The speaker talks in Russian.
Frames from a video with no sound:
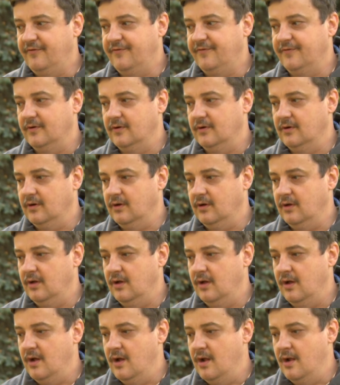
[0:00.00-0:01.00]
В
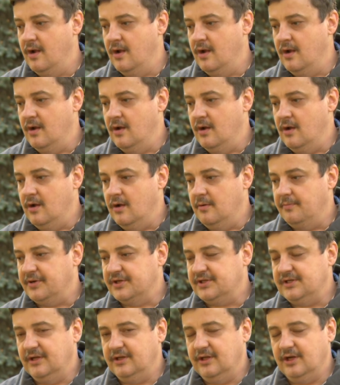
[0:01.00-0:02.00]

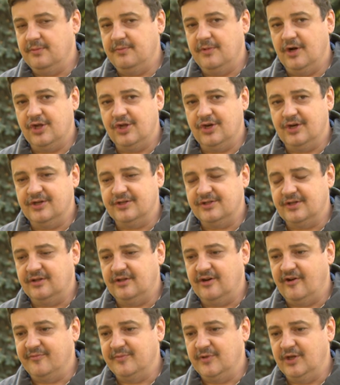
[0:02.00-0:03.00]
последних матчах из-за
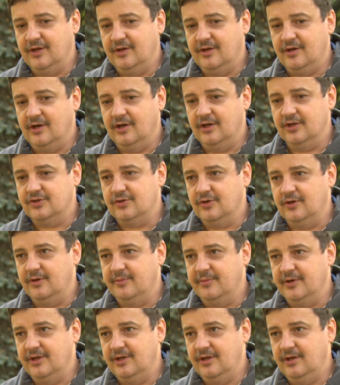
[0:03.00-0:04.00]
травм не играли
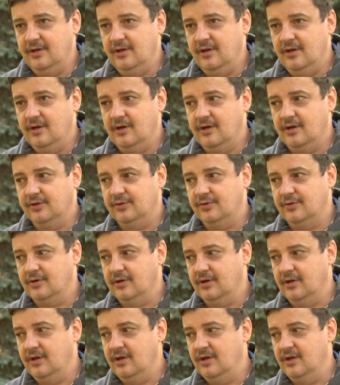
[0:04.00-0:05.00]
Сулеймани,
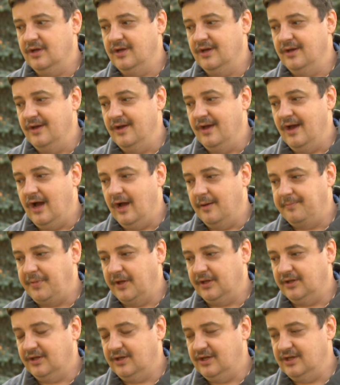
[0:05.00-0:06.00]
который
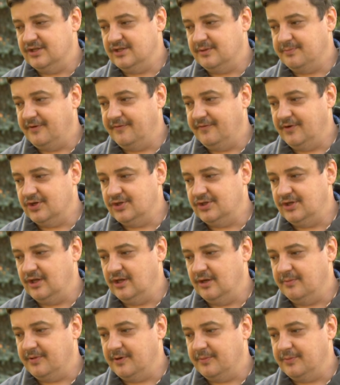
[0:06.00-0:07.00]
опять-таки из-за
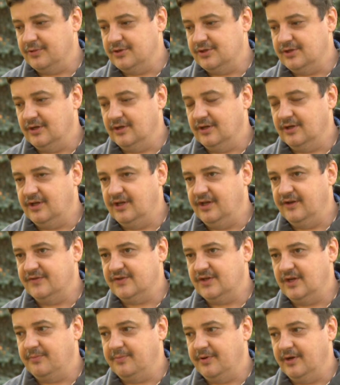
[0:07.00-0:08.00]
повреждения пропустил и
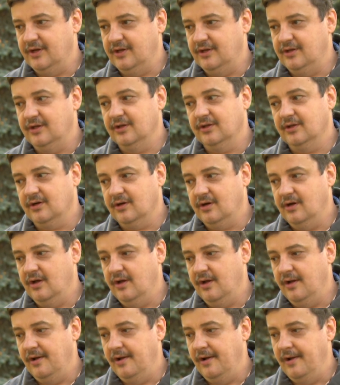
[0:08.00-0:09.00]
киевский поединок
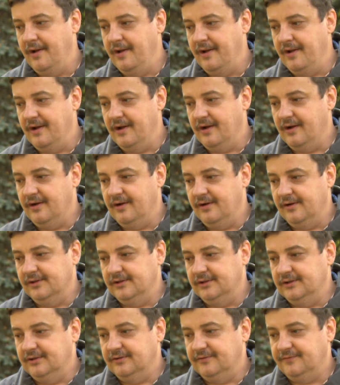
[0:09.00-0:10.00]

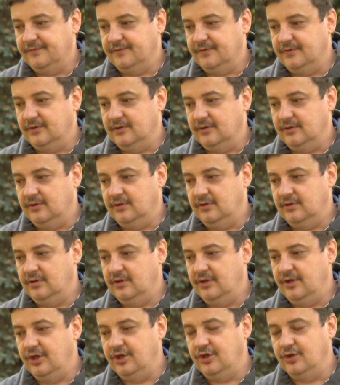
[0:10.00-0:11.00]
в
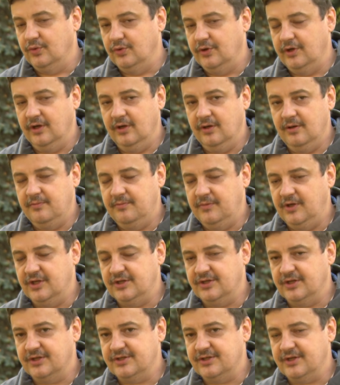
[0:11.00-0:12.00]
июле
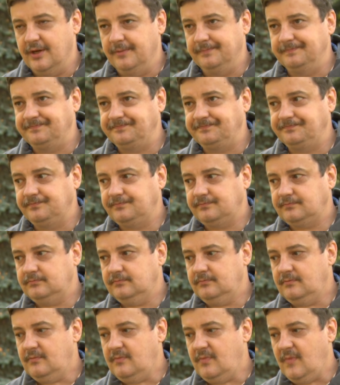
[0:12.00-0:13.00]
месяце.
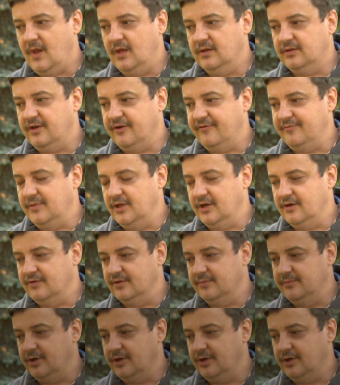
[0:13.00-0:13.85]
Травмирован